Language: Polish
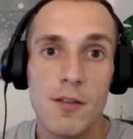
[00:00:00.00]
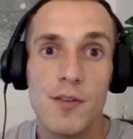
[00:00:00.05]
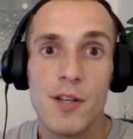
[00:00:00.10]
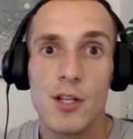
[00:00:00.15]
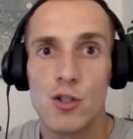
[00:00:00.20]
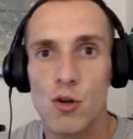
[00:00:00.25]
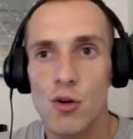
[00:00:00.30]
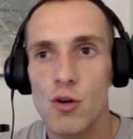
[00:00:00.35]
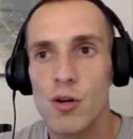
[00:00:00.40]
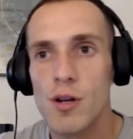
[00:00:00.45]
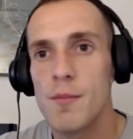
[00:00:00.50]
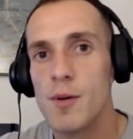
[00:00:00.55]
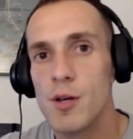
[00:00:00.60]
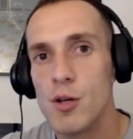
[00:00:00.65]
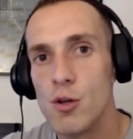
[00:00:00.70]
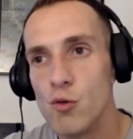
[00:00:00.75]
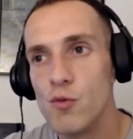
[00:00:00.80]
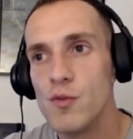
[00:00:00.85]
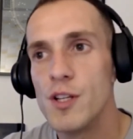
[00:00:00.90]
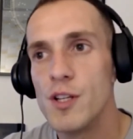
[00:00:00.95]
i
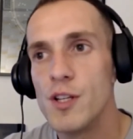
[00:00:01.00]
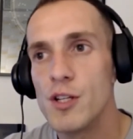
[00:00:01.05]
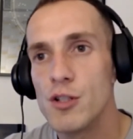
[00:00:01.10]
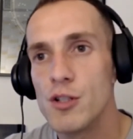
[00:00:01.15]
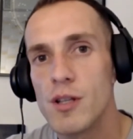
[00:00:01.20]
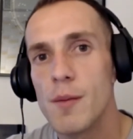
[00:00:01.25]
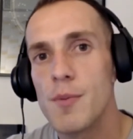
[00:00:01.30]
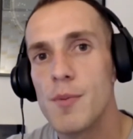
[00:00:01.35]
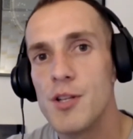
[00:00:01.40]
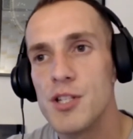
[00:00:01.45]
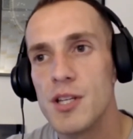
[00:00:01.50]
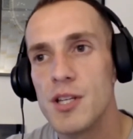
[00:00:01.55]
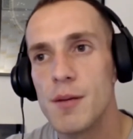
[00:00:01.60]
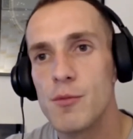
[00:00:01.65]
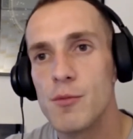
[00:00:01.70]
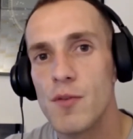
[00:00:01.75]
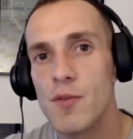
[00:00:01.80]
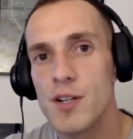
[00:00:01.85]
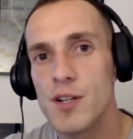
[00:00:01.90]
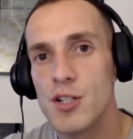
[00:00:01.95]
wieczorem również to napięcie
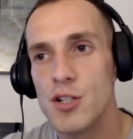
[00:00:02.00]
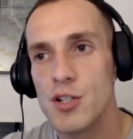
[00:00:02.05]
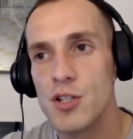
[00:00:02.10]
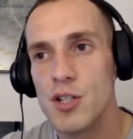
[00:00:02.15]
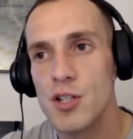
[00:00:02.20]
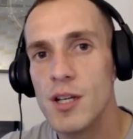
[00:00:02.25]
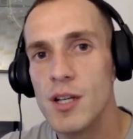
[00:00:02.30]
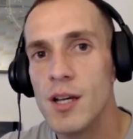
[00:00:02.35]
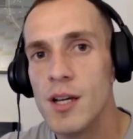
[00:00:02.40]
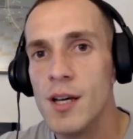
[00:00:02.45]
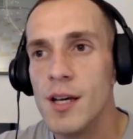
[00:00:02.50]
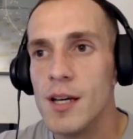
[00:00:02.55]
nam towarzyszy,